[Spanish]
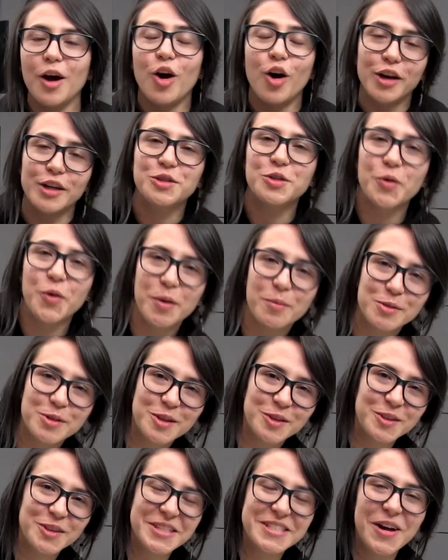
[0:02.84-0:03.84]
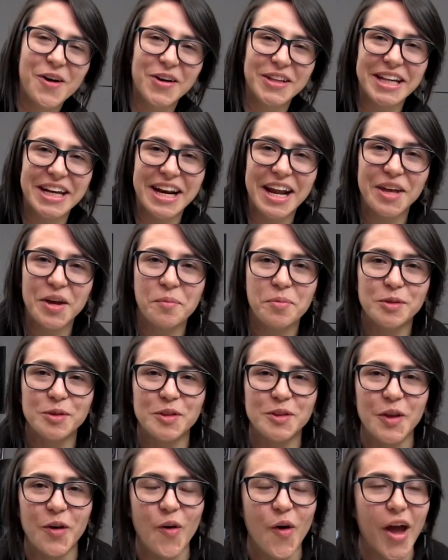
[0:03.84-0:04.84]
Hoy estuvimos en Unisabana
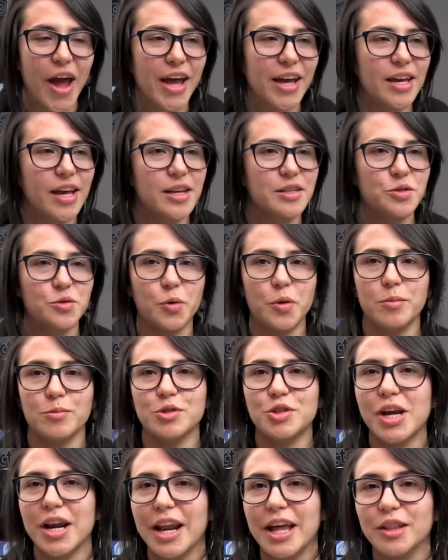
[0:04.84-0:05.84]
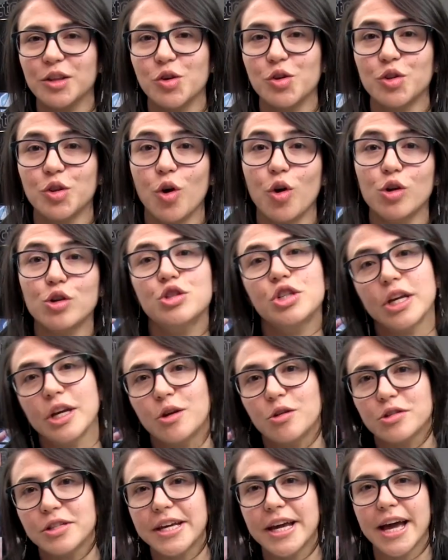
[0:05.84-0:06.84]
estuvimos charlando con todos los
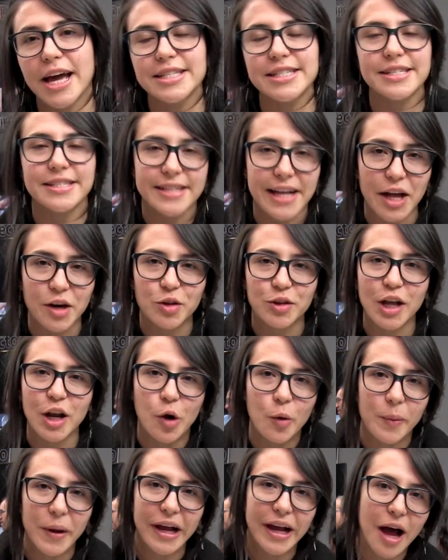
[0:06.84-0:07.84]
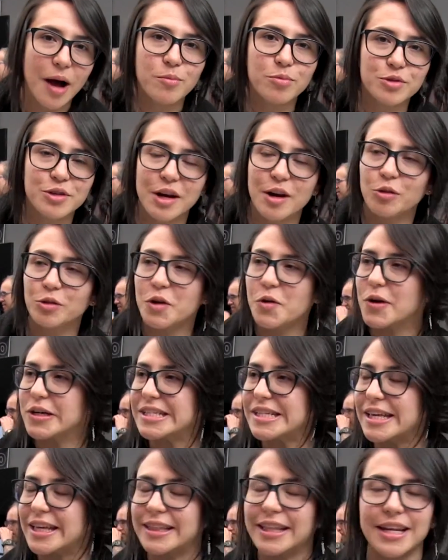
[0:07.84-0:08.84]
chicos que asistieron al Open Campus en la
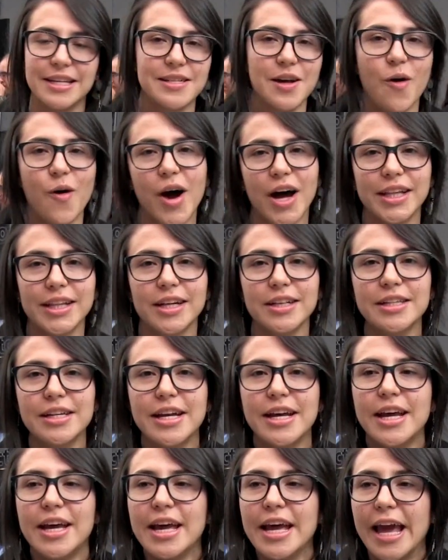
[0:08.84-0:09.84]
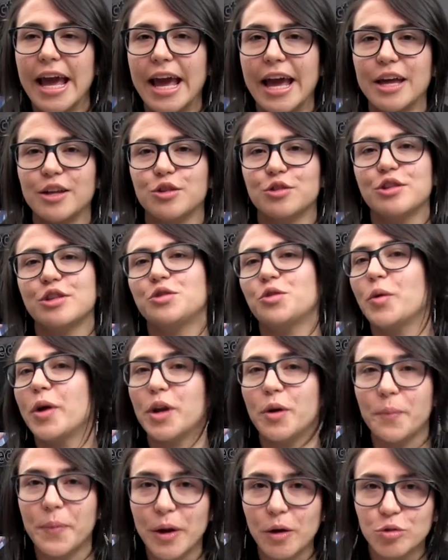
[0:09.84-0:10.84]
Universidad de La Sabana. Ellos
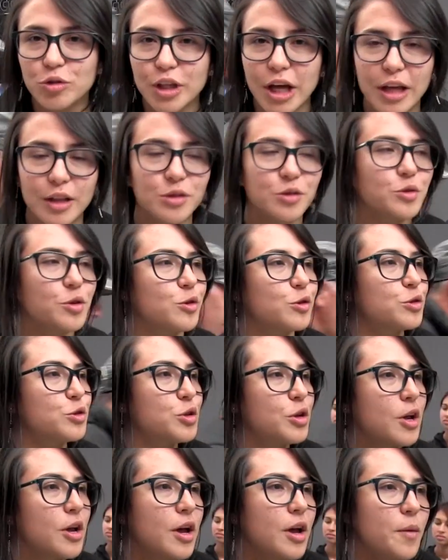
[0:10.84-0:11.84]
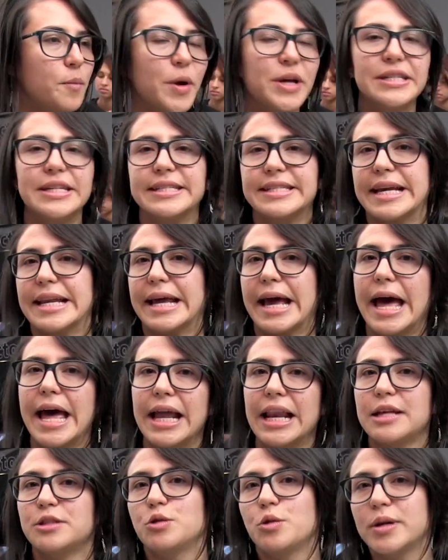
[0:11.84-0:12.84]
estuvieron preguntándonos pues, acerca
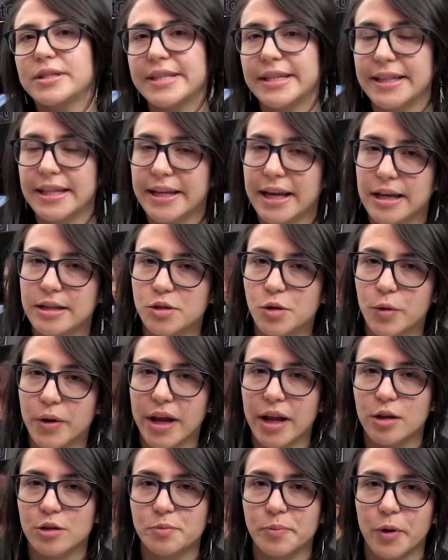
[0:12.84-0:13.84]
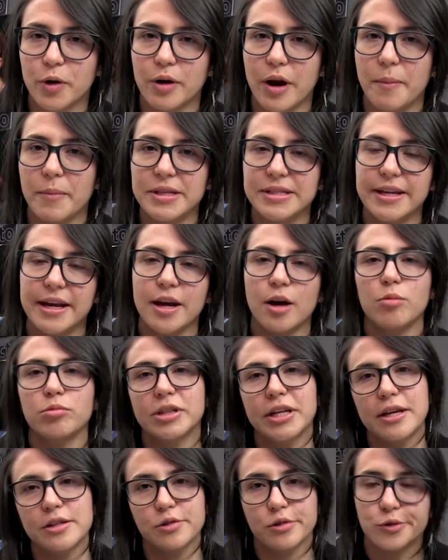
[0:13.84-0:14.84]
de las dudas que tenían sobre los programas de
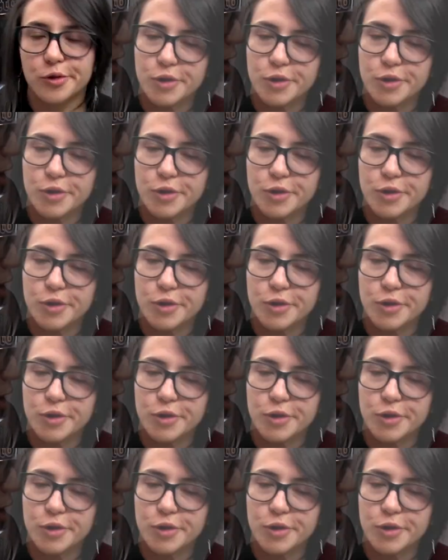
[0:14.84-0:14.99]
comunicación